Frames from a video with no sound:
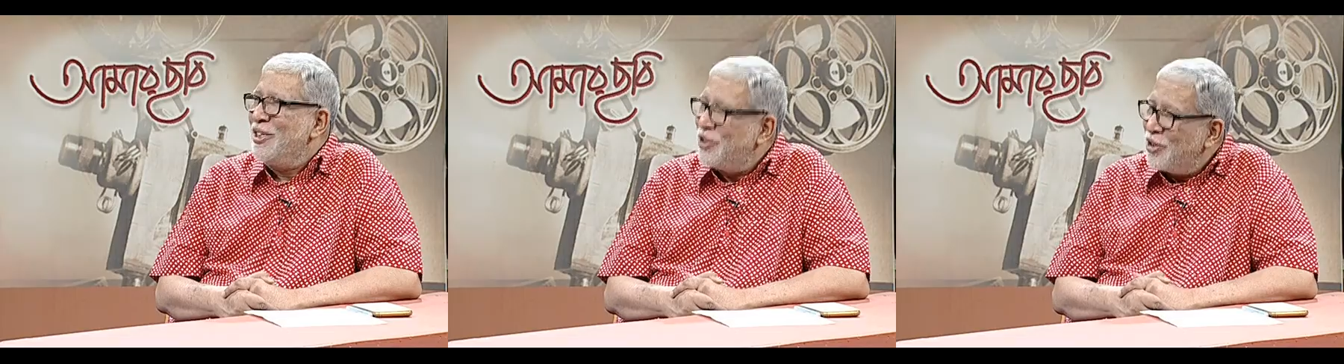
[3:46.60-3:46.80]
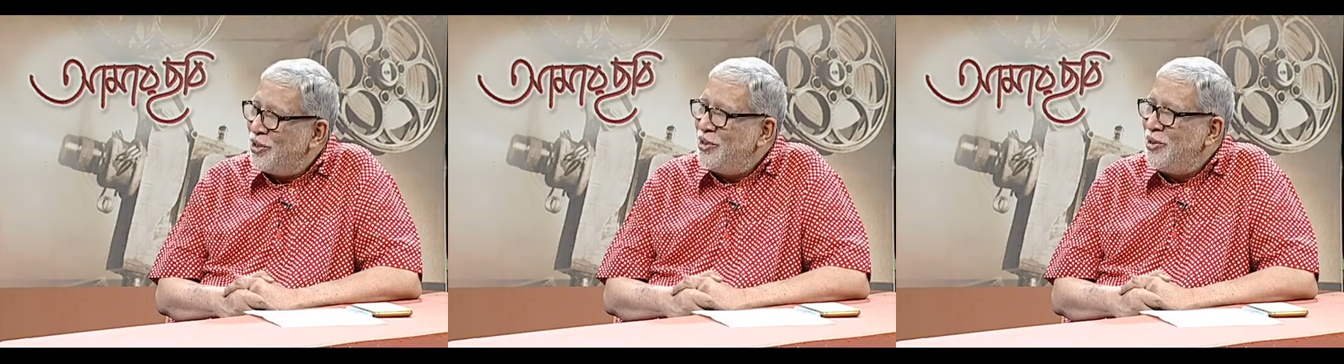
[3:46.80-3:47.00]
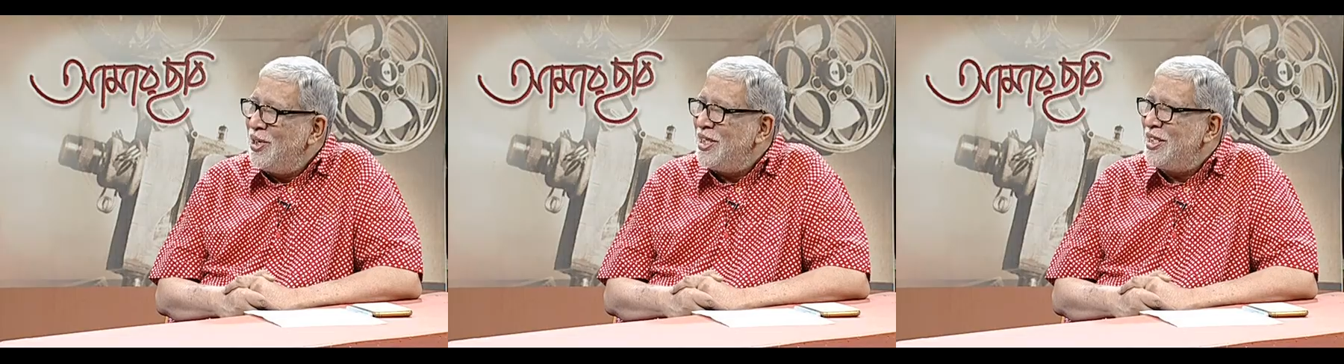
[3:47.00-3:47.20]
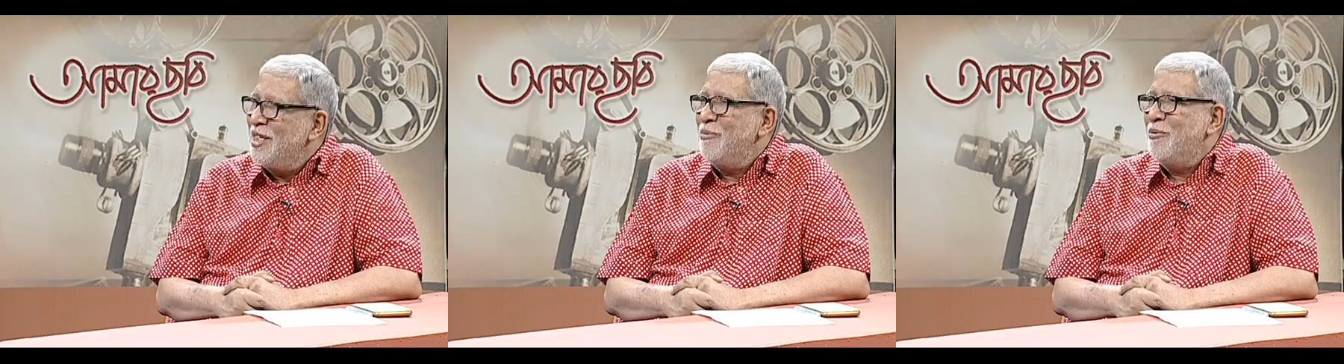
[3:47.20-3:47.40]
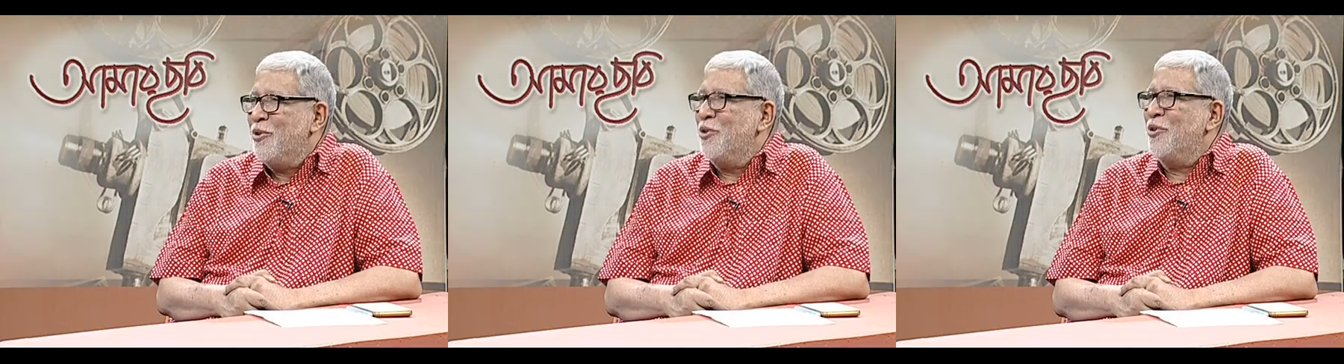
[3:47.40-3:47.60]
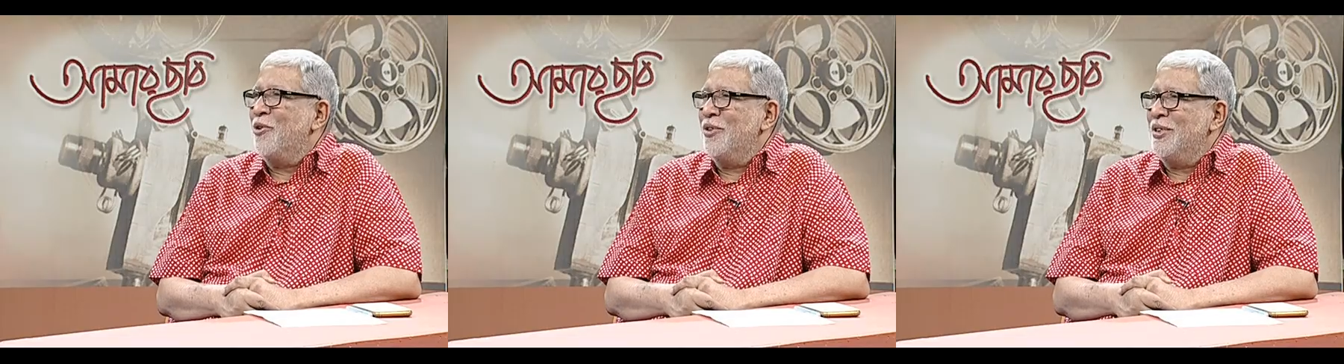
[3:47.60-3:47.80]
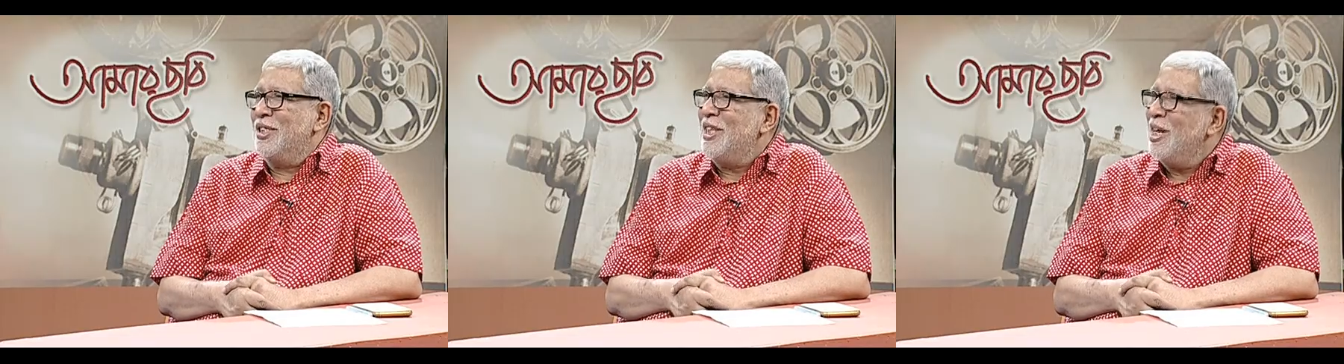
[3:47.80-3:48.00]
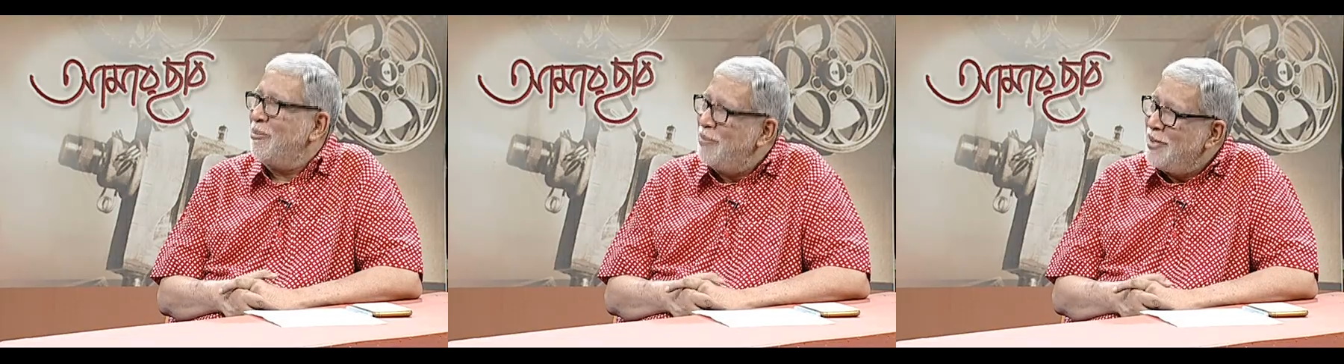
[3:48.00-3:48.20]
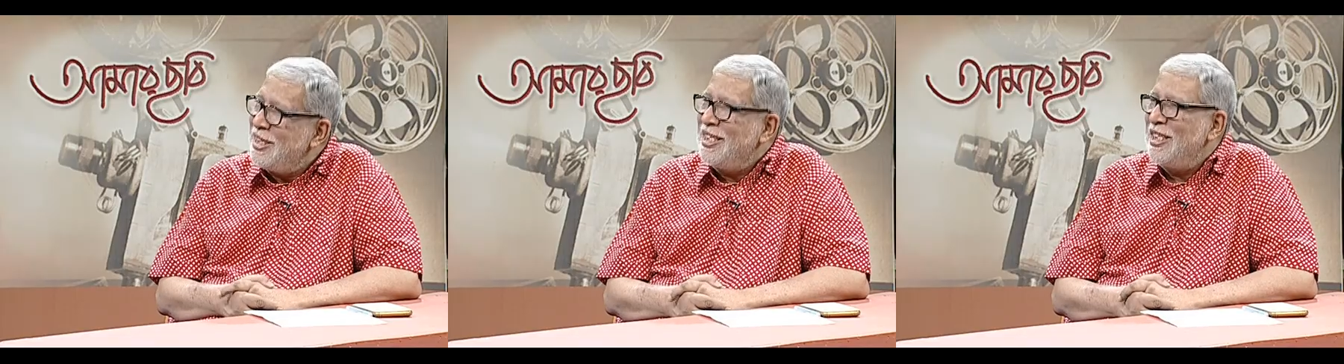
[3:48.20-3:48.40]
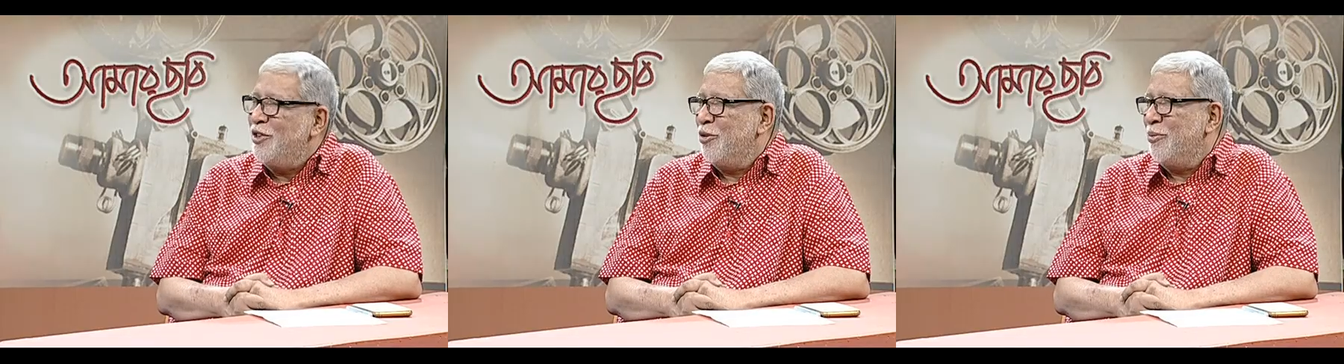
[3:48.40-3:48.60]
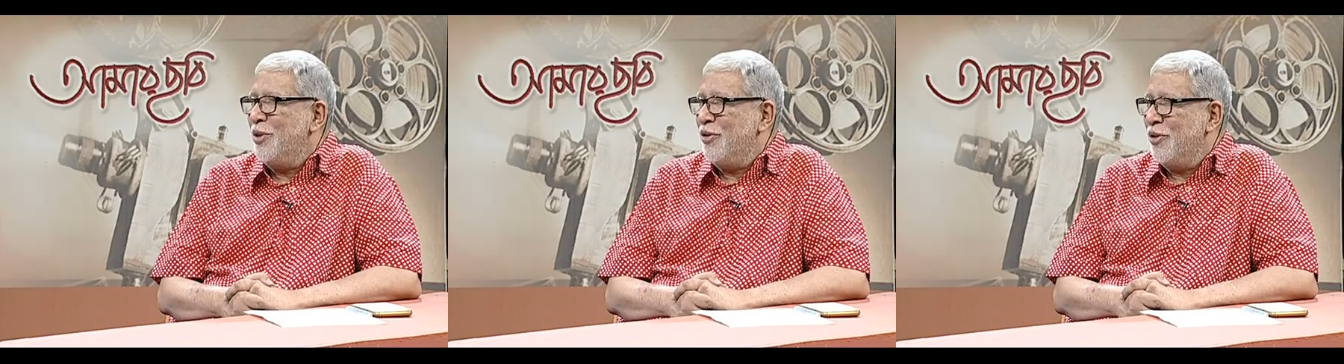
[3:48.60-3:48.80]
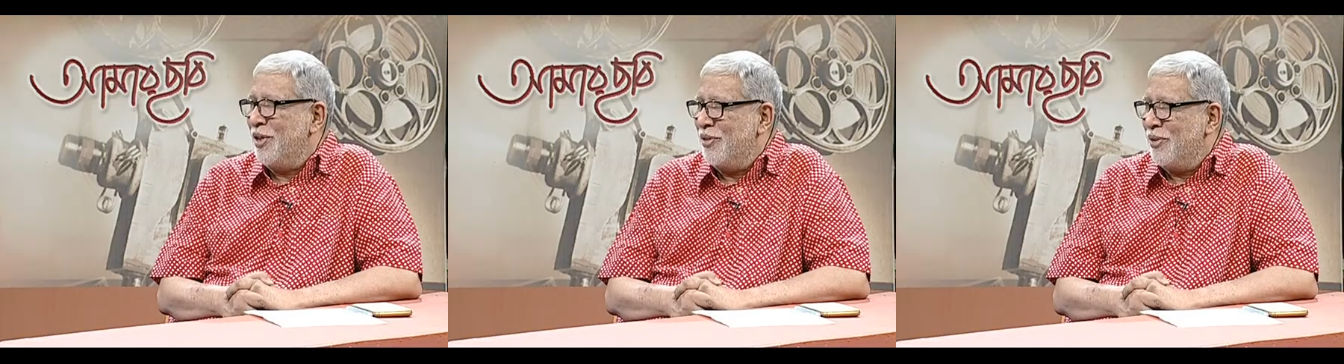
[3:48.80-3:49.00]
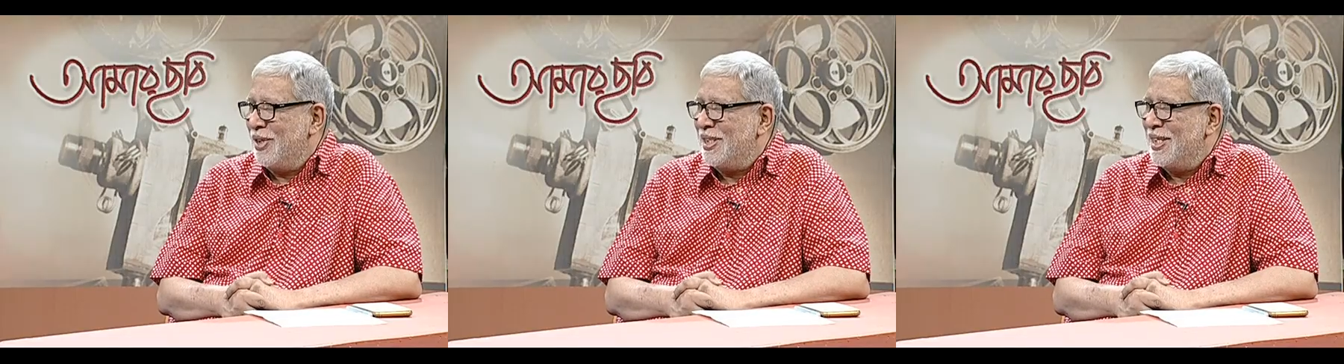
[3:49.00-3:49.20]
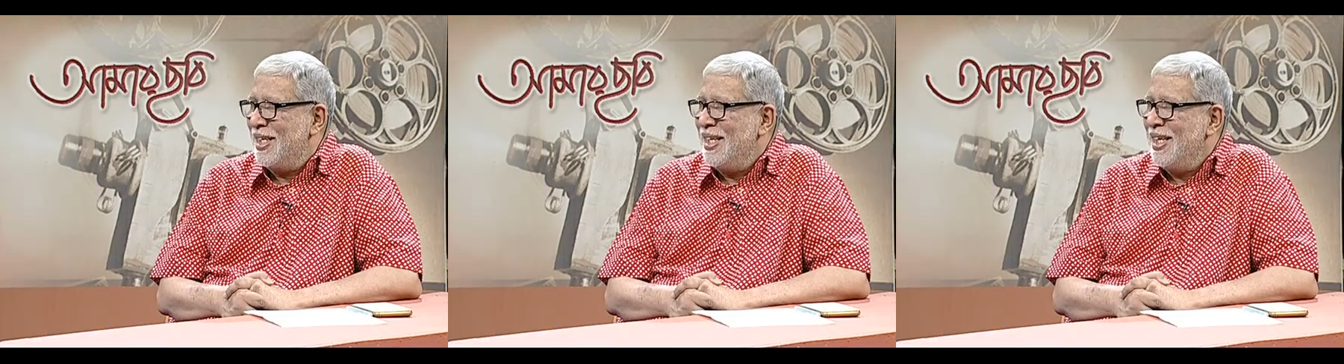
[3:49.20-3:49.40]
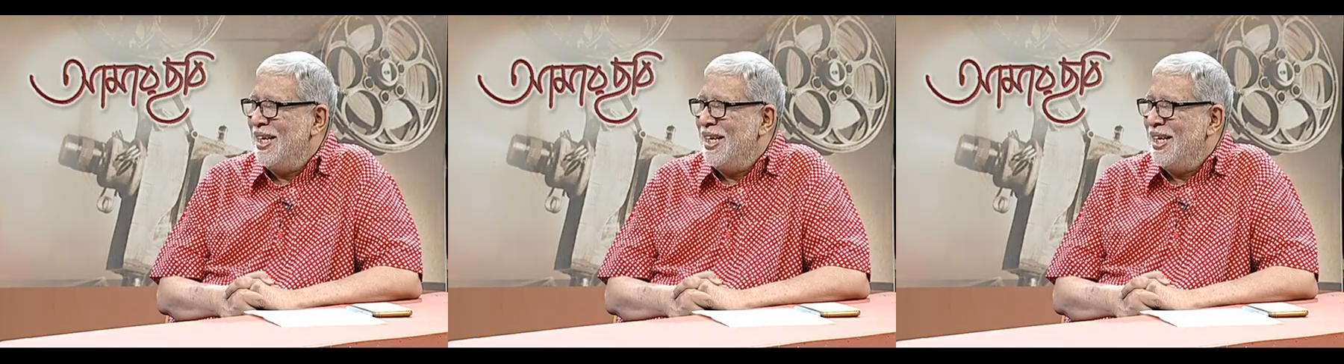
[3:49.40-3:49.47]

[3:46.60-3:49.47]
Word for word: শহীদুল ইসলাম খোকন ছাব্বিশটি ছবি তৈরি করেছেন